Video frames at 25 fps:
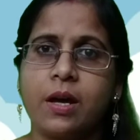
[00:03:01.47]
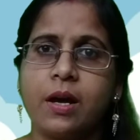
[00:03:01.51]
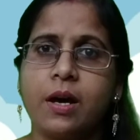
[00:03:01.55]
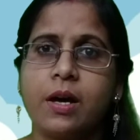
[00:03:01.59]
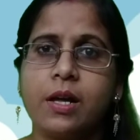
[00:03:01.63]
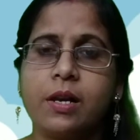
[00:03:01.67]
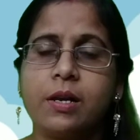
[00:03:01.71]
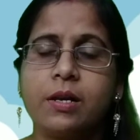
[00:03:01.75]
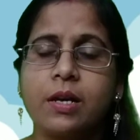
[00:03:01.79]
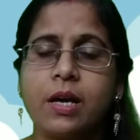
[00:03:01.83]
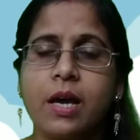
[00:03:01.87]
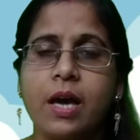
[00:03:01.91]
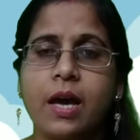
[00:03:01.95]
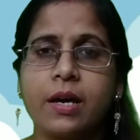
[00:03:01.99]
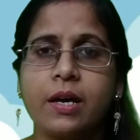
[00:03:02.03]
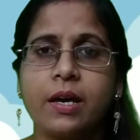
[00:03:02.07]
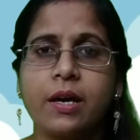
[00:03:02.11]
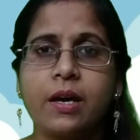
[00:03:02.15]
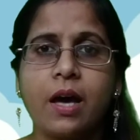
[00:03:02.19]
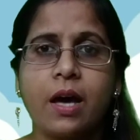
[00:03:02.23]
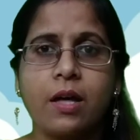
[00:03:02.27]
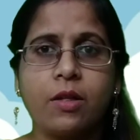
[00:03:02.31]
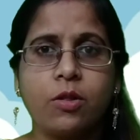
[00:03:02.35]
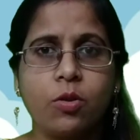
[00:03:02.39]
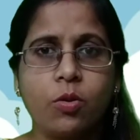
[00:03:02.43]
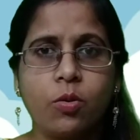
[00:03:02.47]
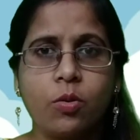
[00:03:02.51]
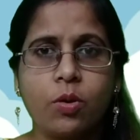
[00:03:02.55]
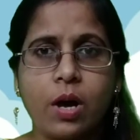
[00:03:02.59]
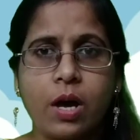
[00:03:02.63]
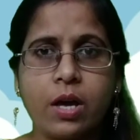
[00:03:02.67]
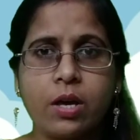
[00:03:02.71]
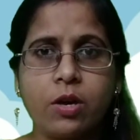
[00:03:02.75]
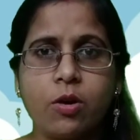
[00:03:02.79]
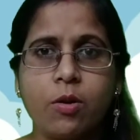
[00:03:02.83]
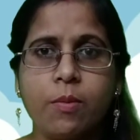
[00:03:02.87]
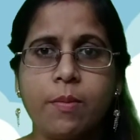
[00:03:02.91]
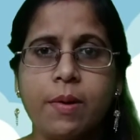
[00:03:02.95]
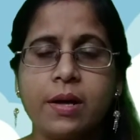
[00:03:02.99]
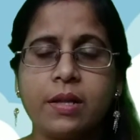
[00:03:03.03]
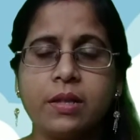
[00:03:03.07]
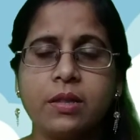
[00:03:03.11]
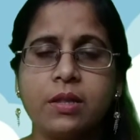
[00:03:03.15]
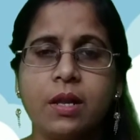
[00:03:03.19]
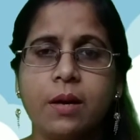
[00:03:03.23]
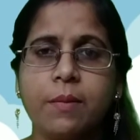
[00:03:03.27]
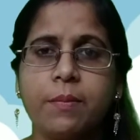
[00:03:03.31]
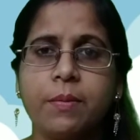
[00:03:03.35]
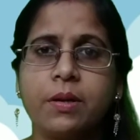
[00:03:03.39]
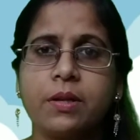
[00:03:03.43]
है हल के आगे दो गाय को
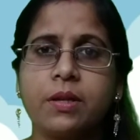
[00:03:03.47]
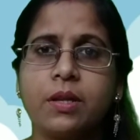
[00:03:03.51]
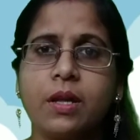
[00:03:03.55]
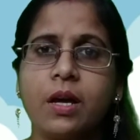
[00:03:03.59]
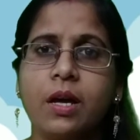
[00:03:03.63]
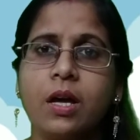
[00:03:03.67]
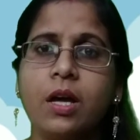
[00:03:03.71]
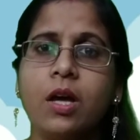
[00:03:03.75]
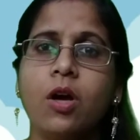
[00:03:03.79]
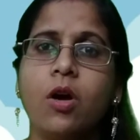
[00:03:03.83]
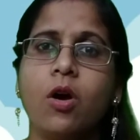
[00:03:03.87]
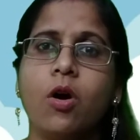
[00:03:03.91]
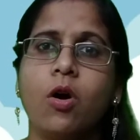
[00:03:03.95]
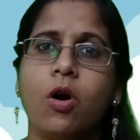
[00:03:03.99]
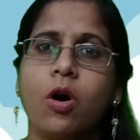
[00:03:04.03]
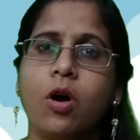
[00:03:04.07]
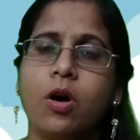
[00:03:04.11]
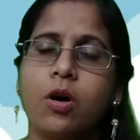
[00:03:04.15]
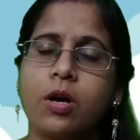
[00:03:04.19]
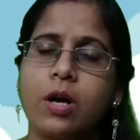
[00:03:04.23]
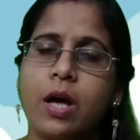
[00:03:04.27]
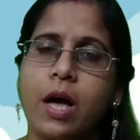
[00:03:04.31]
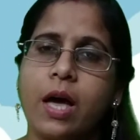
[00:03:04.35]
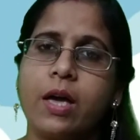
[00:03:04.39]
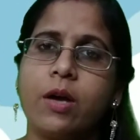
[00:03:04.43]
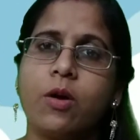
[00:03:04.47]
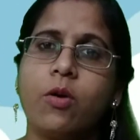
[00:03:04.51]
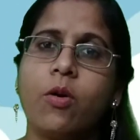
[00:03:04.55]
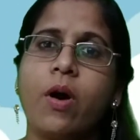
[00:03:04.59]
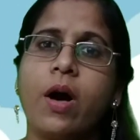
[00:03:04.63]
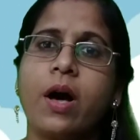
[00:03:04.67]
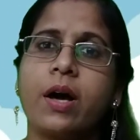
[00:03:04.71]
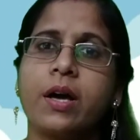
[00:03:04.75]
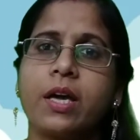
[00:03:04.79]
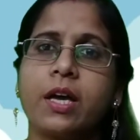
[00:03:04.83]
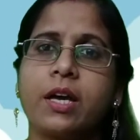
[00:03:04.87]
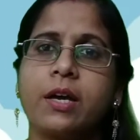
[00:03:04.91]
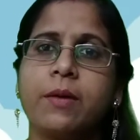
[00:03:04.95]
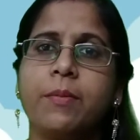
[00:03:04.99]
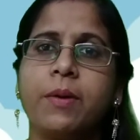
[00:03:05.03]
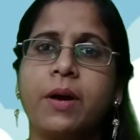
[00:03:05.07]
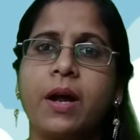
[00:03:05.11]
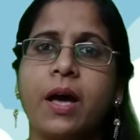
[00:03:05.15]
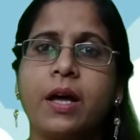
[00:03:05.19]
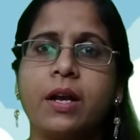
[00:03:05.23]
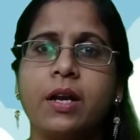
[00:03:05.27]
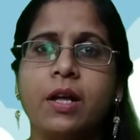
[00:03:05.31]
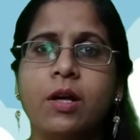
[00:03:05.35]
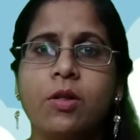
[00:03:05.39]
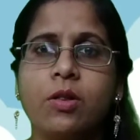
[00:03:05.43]
बांधना पड़ता है और गाय को आगे आगे
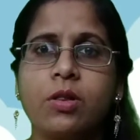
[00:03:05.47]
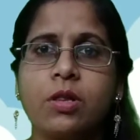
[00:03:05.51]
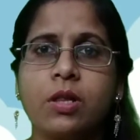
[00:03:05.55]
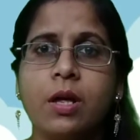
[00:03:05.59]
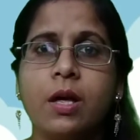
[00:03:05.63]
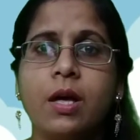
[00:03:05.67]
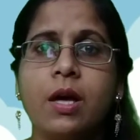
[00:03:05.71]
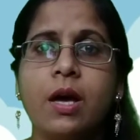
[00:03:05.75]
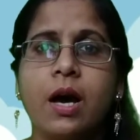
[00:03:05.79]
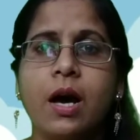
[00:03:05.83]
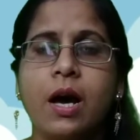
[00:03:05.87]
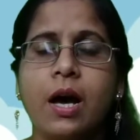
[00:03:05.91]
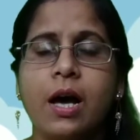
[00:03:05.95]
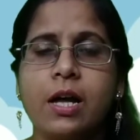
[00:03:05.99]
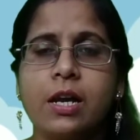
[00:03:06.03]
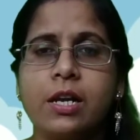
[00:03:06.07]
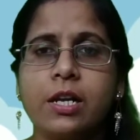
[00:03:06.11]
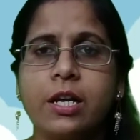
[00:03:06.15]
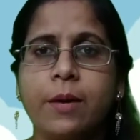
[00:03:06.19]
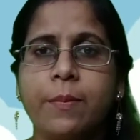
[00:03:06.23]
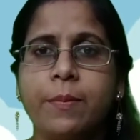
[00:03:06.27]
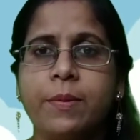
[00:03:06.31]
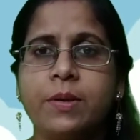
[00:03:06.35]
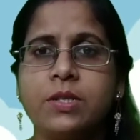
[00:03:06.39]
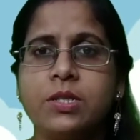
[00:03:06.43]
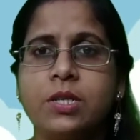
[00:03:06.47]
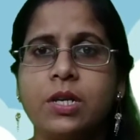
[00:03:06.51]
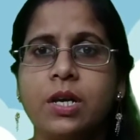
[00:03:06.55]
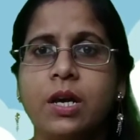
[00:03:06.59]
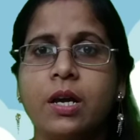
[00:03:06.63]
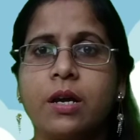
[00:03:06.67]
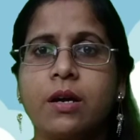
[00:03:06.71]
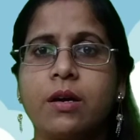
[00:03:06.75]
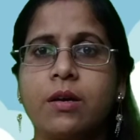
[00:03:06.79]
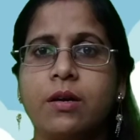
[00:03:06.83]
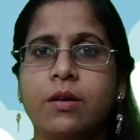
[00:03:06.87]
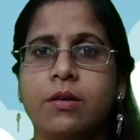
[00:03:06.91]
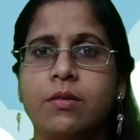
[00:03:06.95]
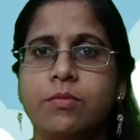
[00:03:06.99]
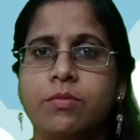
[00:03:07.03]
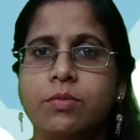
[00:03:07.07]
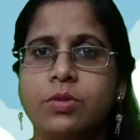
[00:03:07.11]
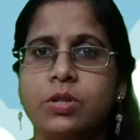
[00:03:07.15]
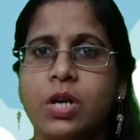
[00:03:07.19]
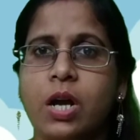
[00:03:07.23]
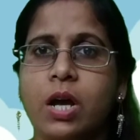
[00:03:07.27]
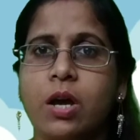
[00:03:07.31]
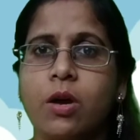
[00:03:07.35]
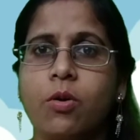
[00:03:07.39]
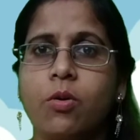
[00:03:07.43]
बढ़ाना है उससे हल के पीछे एक
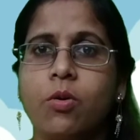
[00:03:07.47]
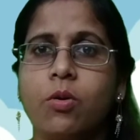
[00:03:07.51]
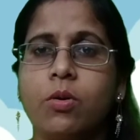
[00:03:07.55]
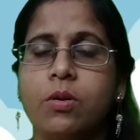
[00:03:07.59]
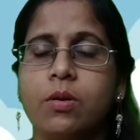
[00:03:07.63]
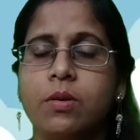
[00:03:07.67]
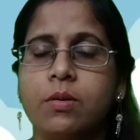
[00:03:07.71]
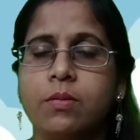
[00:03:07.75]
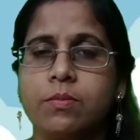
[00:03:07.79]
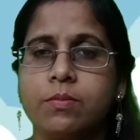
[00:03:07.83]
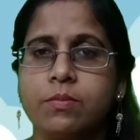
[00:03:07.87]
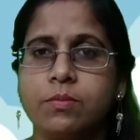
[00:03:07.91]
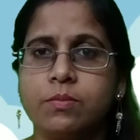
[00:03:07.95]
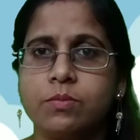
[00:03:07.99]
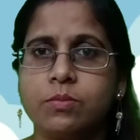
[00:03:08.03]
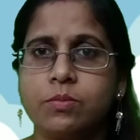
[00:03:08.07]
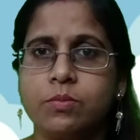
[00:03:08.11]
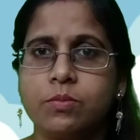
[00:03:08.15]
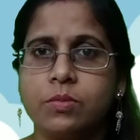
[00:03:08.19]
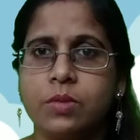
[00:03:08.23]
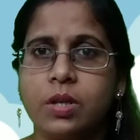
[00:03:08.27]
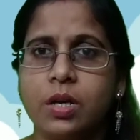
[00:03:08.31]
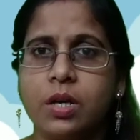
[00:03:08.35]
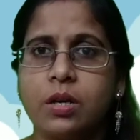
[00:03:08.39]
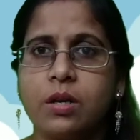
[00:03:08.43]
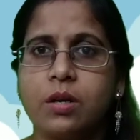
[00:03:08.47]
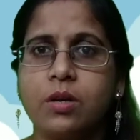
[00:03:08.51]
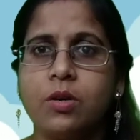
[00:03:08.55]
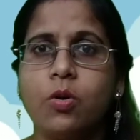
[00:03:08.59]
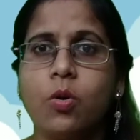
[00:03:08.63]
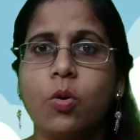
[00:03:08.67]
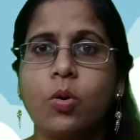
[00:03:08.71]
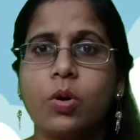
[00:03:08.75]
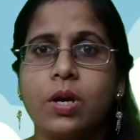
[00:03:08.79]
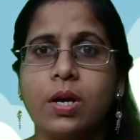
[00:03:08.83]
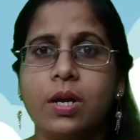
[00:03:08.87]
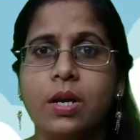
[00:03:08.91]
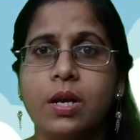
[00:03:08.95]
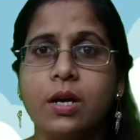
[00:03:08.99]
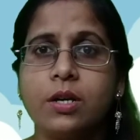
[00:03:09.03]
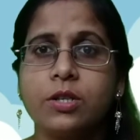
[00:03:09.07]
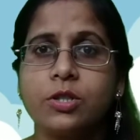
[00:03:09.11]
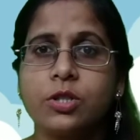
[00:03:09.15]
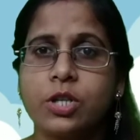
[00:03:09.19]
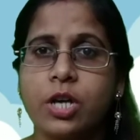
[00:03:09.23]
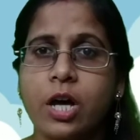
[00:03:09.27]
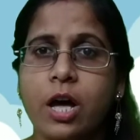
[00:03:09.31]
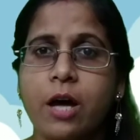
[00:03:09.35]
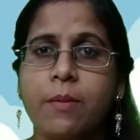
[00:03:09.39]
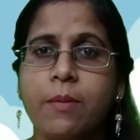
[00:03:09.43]
ट्रैंग एक नोकीला
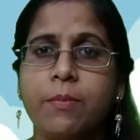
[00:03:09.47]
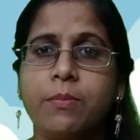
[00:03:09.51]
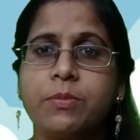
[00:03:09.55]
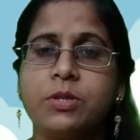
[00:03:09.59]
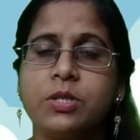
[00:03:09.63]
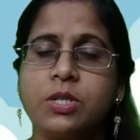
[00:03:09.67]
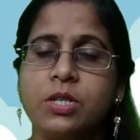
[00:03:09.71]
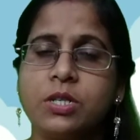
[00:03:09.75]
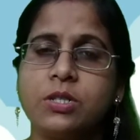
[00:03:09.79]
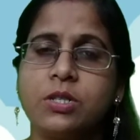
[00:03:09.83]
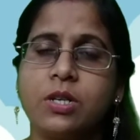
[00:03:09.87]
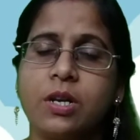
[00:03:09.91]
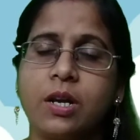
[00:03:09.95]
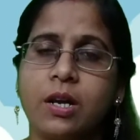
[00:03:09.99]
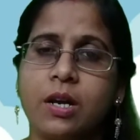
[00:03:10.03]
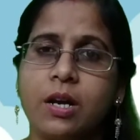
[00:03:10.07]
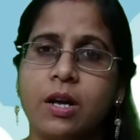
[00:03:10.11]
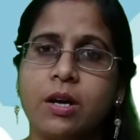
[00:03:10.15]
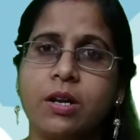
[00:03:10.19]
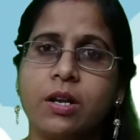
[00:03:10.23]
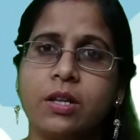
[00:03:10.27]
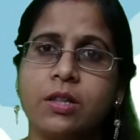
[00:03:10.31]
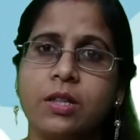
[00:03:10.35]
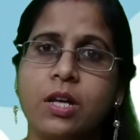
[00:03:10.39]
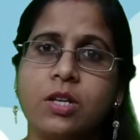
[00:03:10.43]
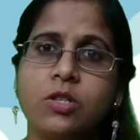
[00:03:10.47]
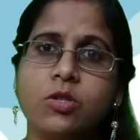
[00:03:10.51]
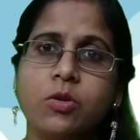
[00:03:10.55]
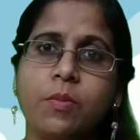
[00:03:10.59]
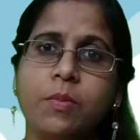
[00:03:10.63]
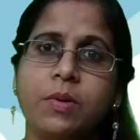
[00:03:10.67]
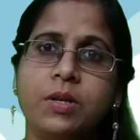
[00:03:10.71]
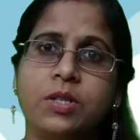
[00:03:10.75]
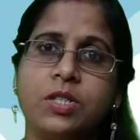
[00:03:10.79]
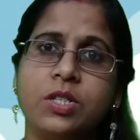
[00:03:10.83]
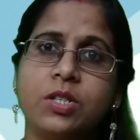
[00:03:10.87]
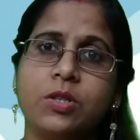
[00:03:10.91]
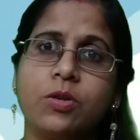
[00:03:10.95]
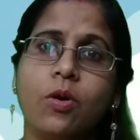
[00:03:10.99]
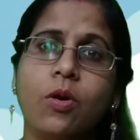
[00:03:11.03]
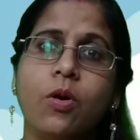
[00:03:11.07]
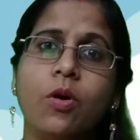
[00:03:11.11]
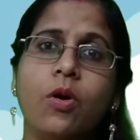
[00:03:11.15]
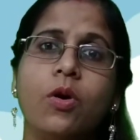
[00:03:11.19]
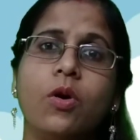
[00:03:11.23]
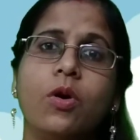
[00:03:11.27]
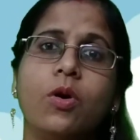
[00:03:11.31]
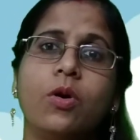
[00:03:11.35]
शार्प चीज निकला रहता है जो मिट्टी को